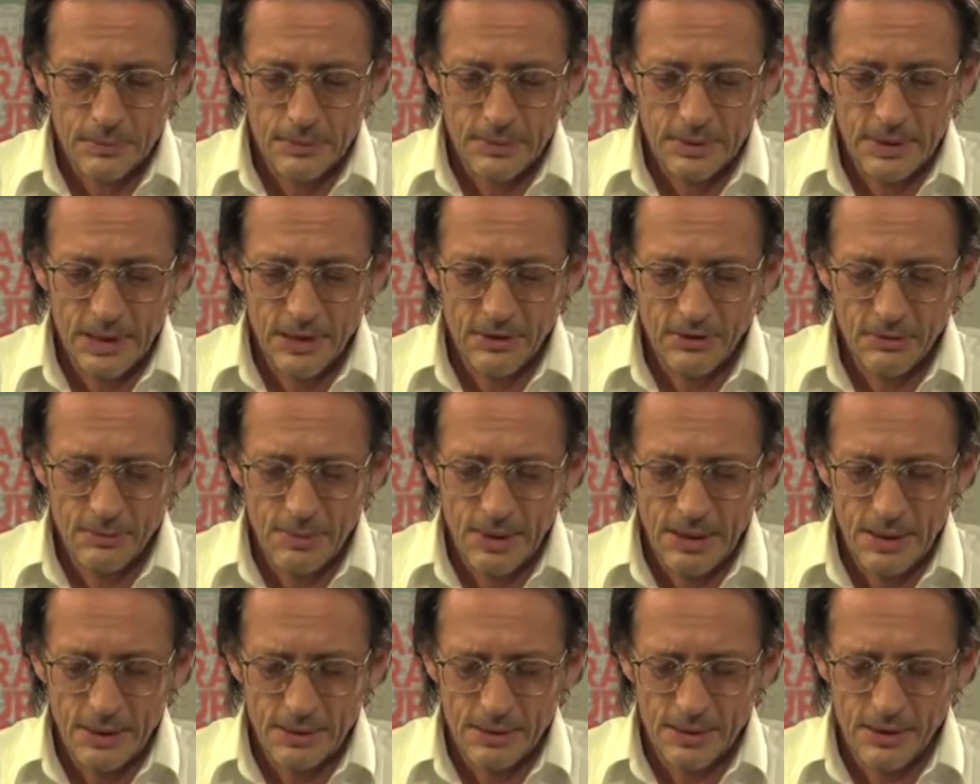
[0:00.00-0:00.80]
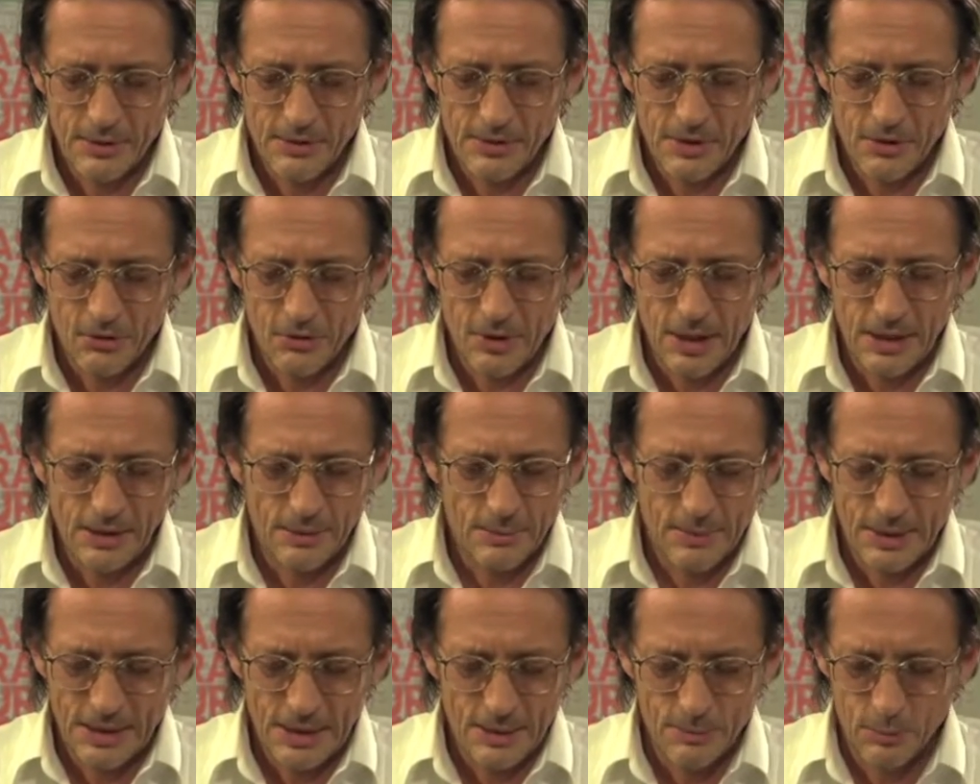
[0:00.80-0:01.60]
dass, mein, dass der Schatten
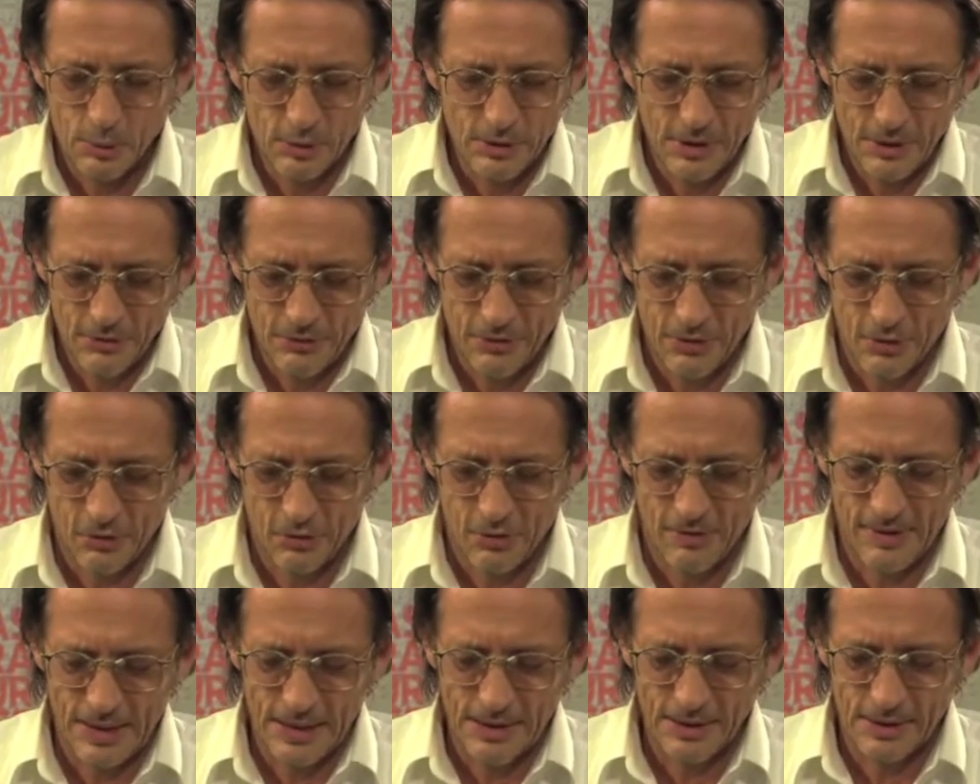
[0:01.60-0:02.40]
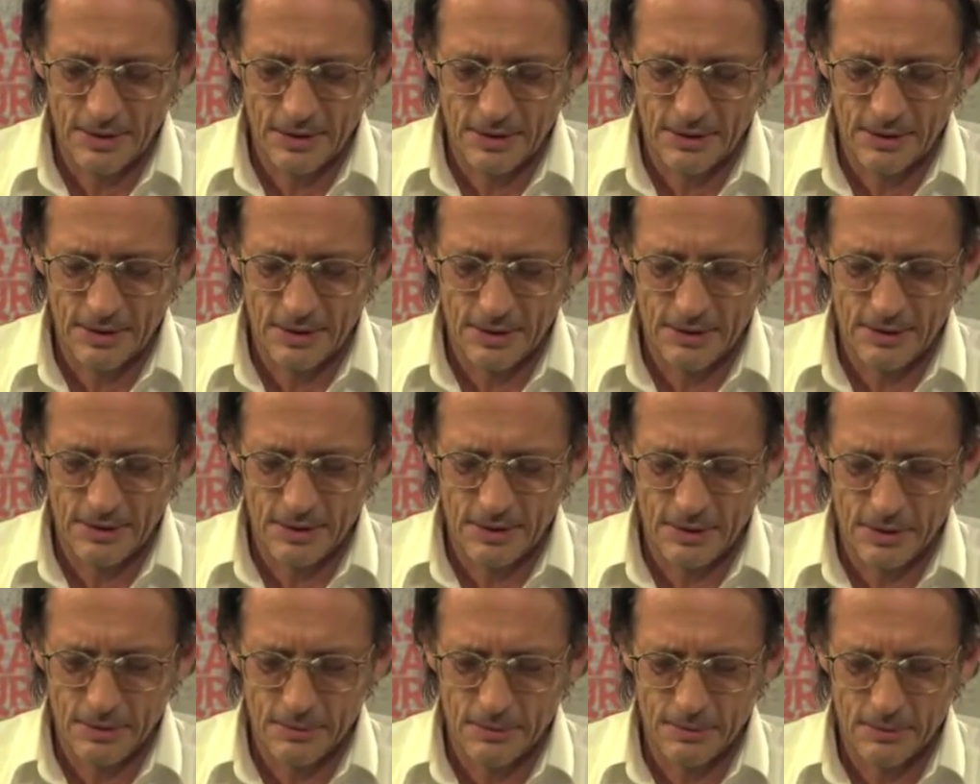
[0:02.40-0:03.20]
meiner Mutter verschwand. Ich, ich
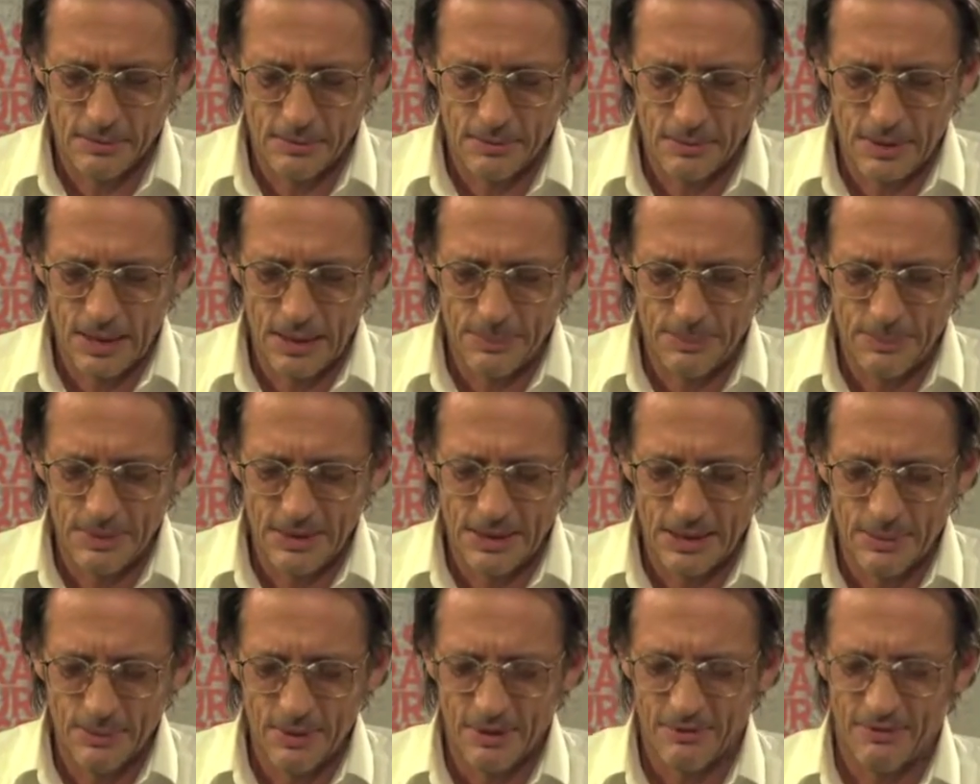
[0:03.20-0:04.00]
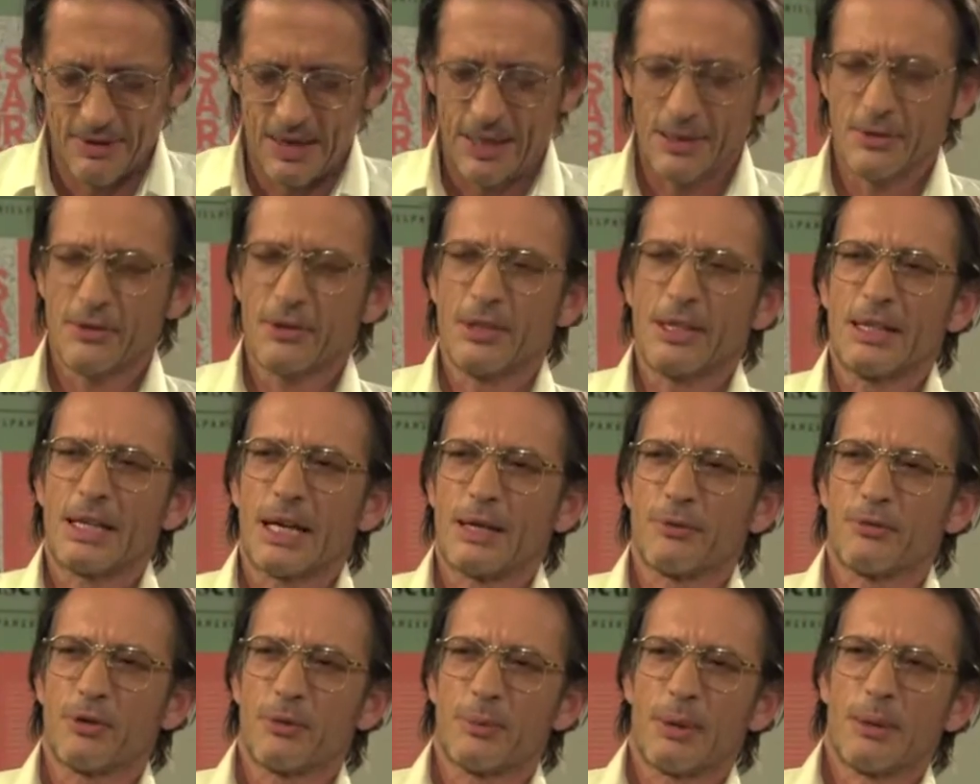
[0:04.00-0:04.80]
äh, habe mich immer wahnsinnig gern
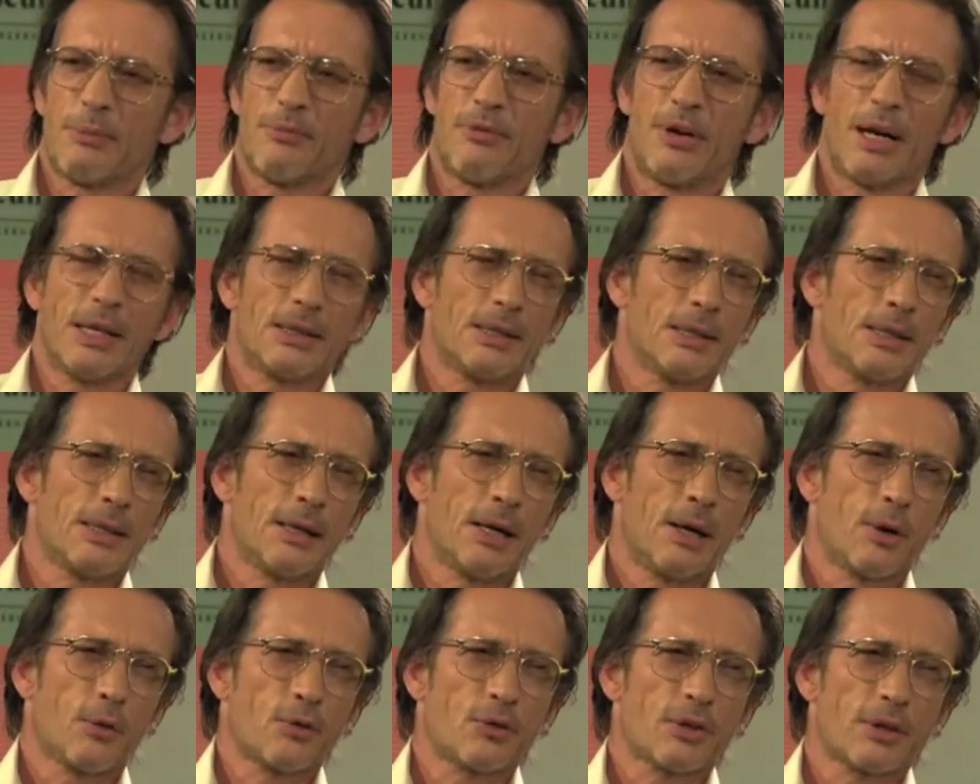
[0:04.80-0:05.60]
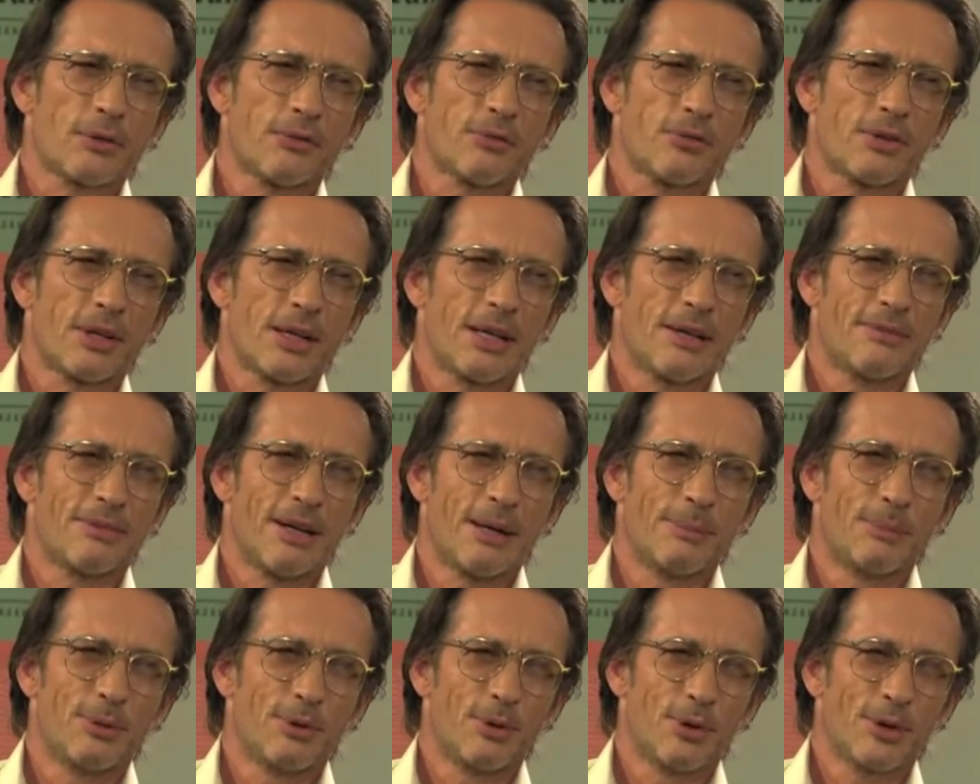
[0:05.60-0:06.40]
von meinem Vater, der Aufschriftsteller war,
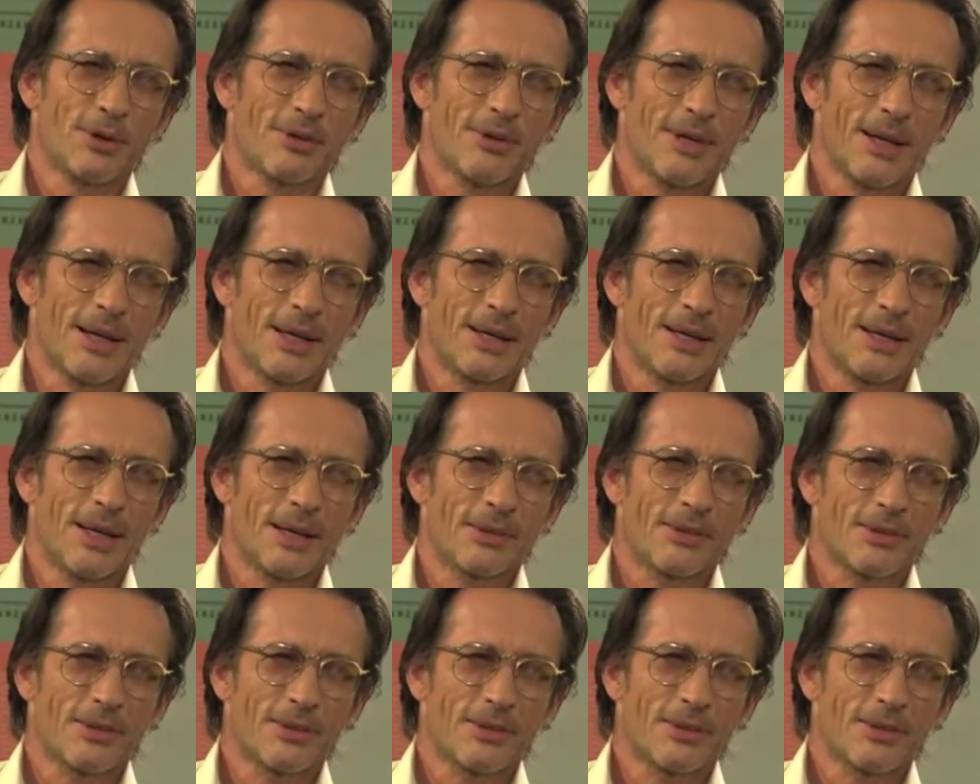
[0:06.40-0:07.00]
beurteilen lassen.